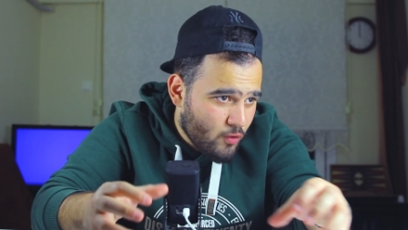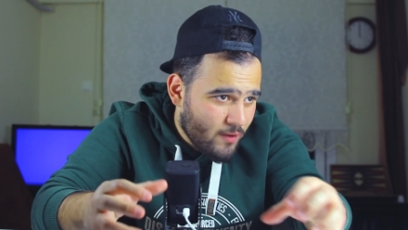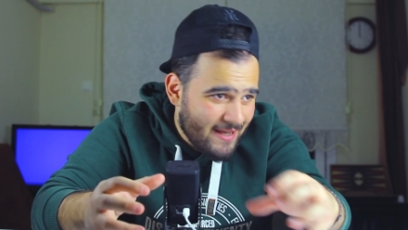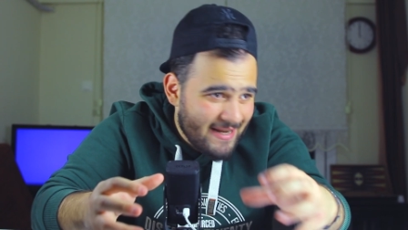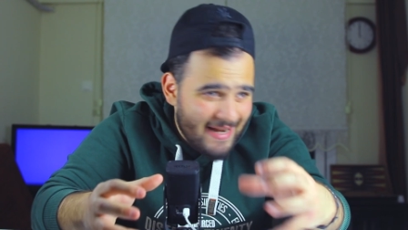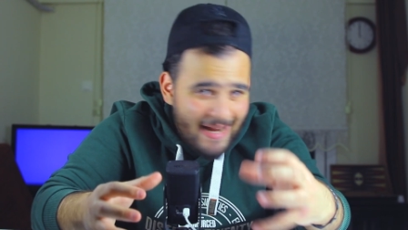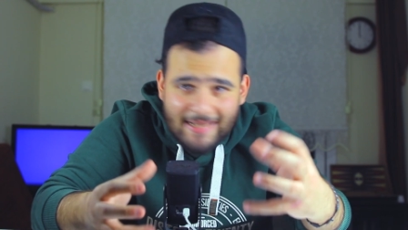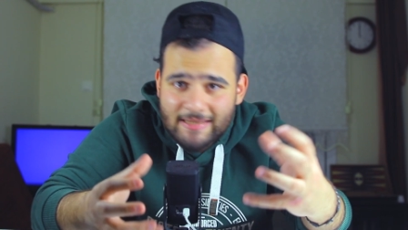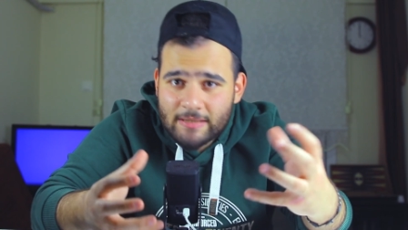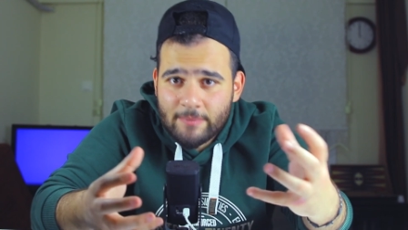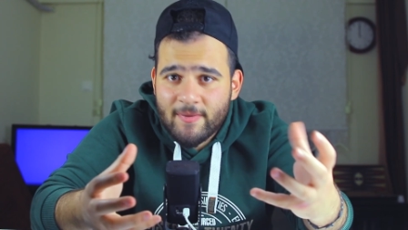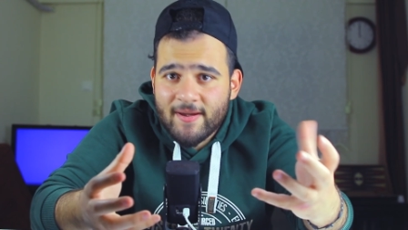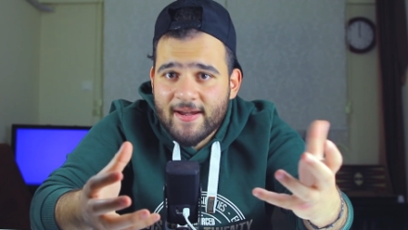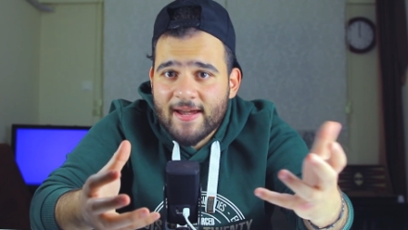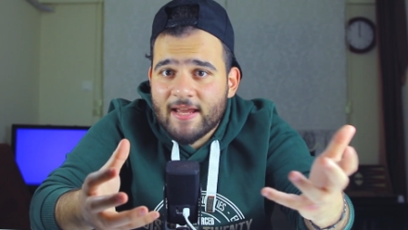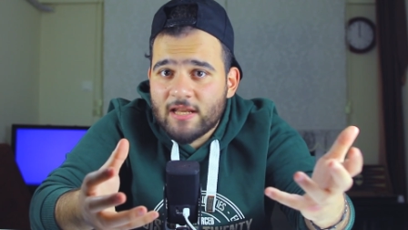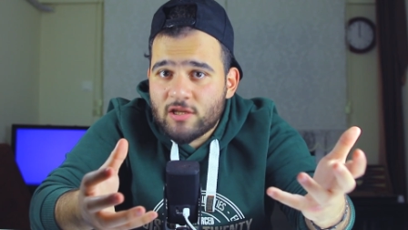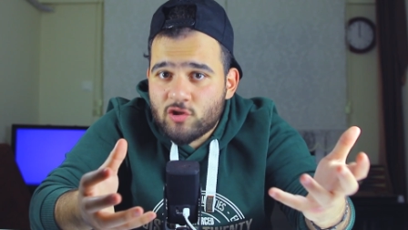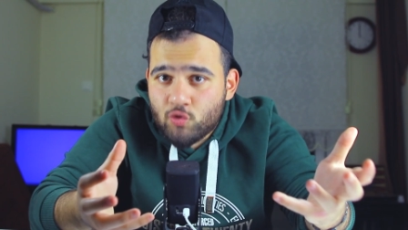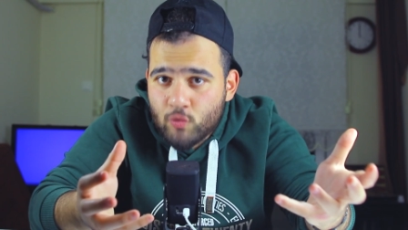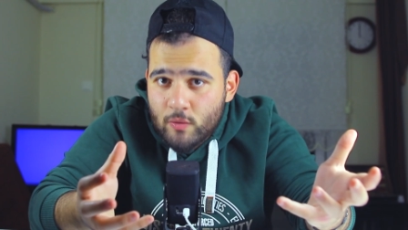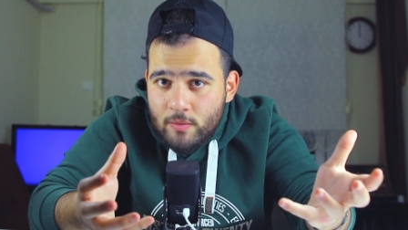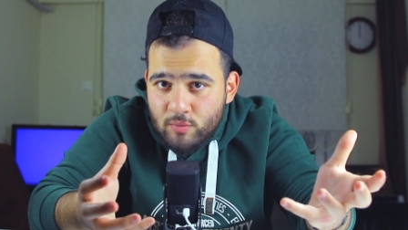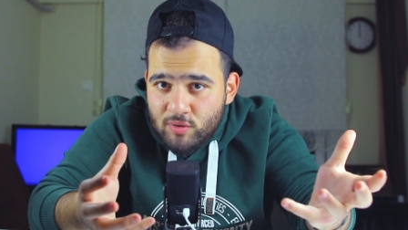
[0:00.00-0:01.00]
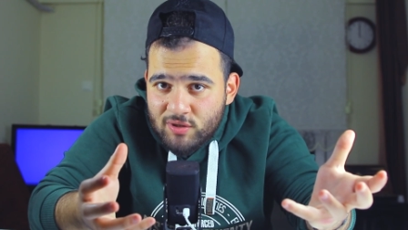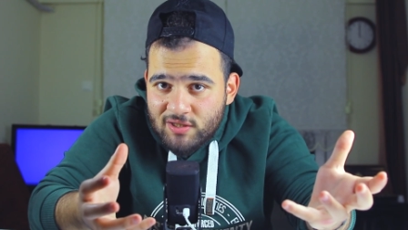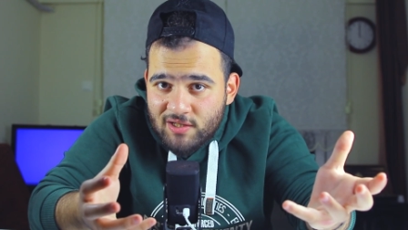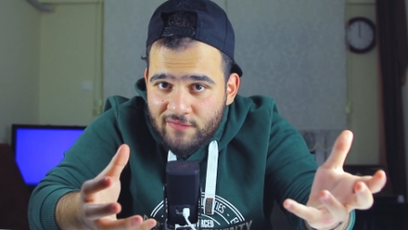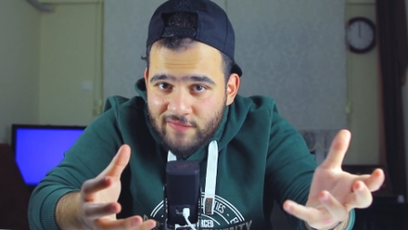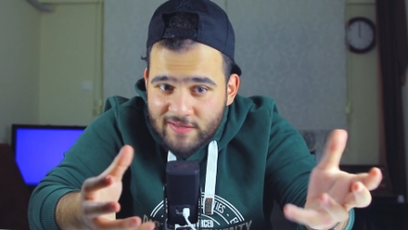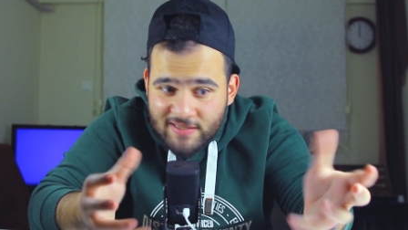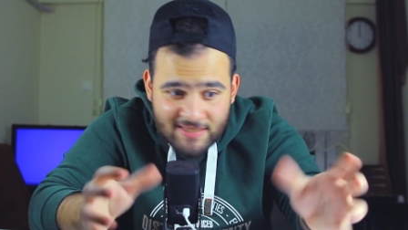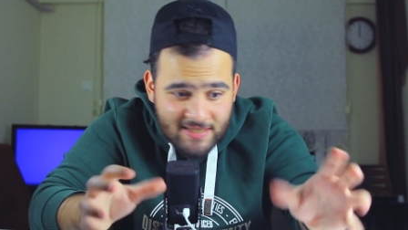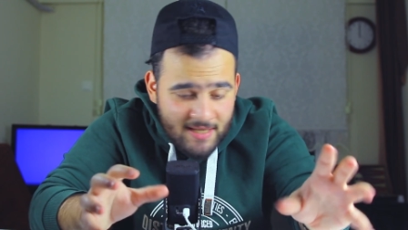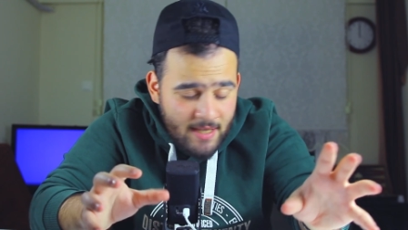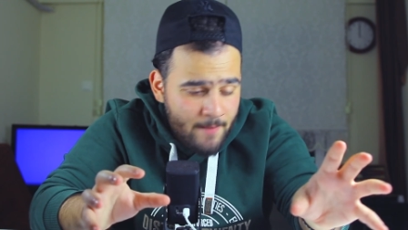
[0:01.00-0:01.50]
والى حد ما كانت شوي
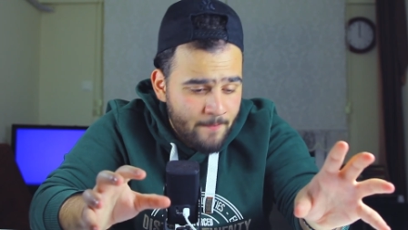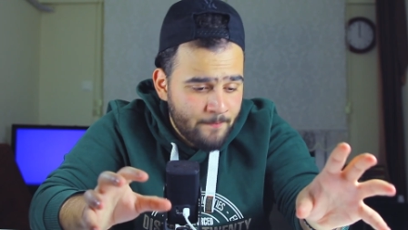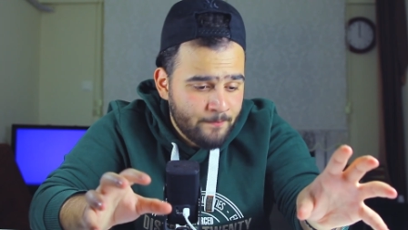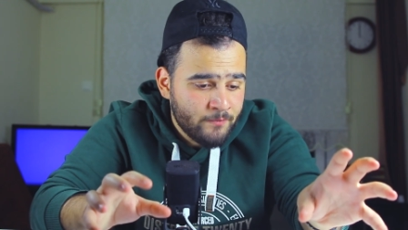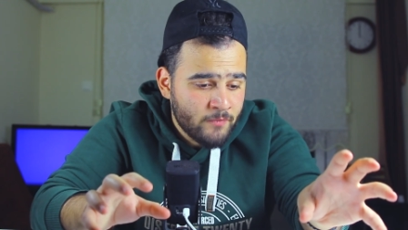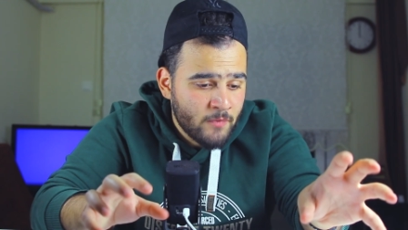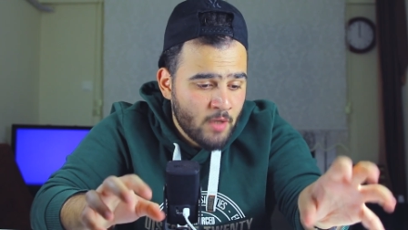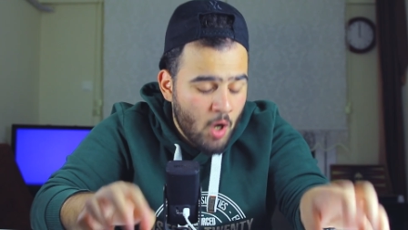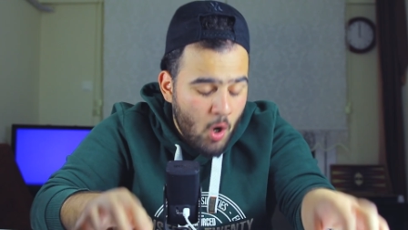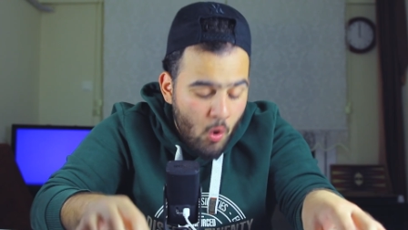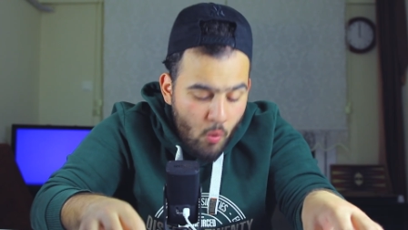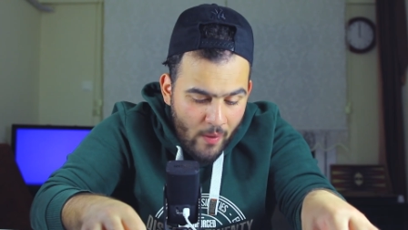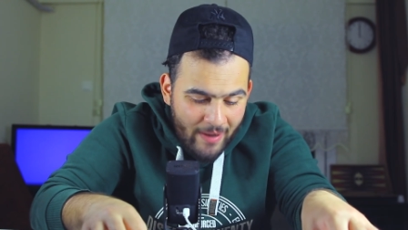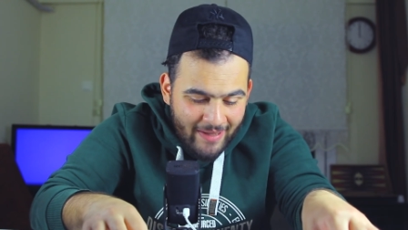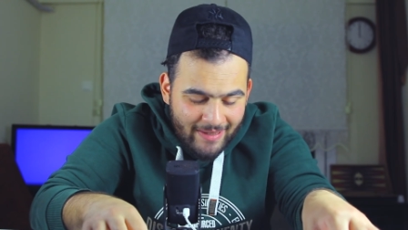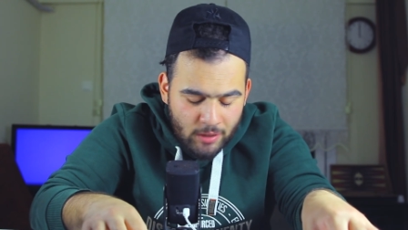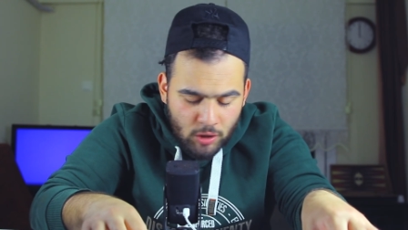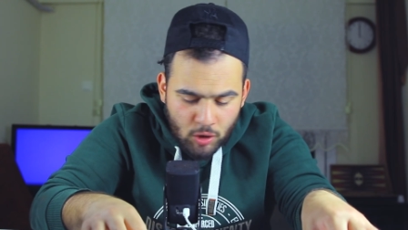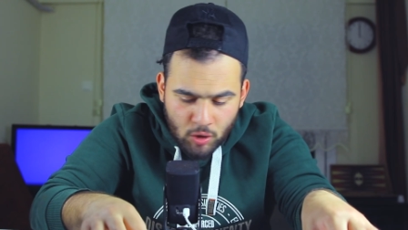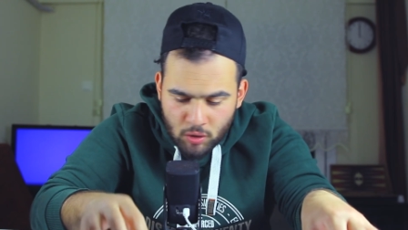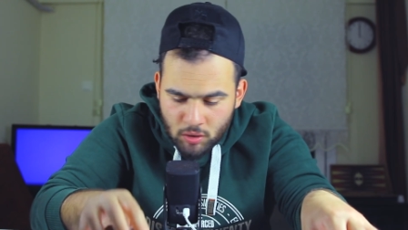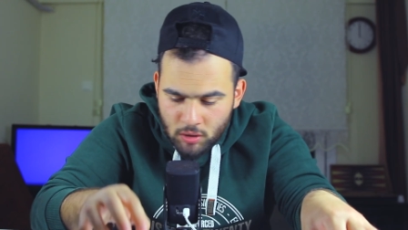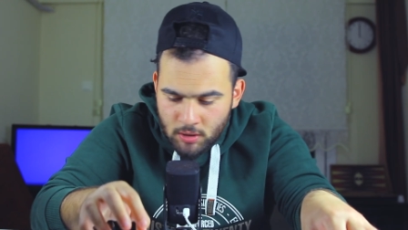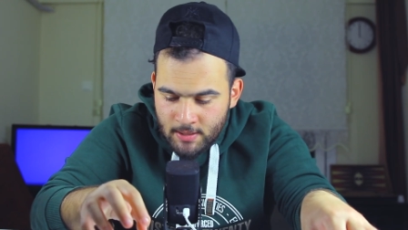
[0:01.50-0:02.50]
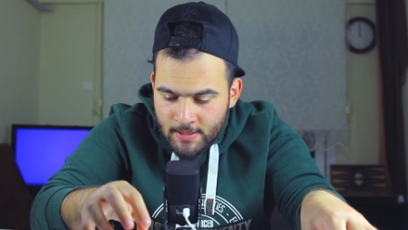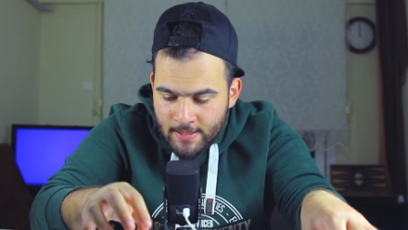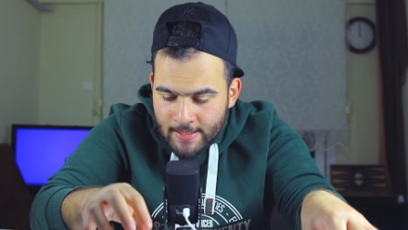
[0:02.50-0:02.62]
مستفزه هو انه